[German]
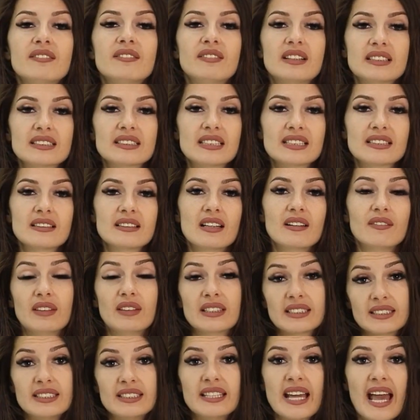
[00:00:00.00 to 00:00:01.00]
was, das,
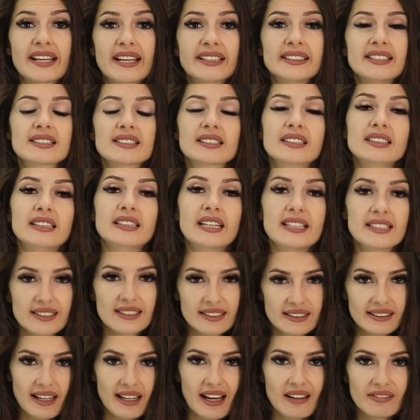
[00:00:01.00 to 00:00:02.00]
was ihr eigenes Kind
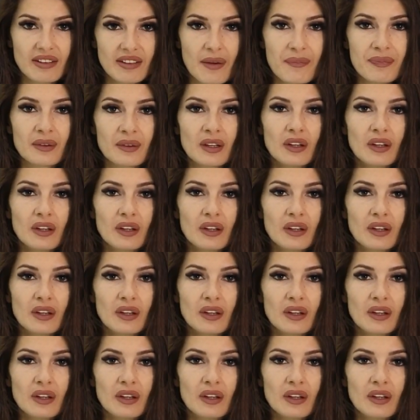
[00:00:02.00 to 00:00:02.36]
essen darf.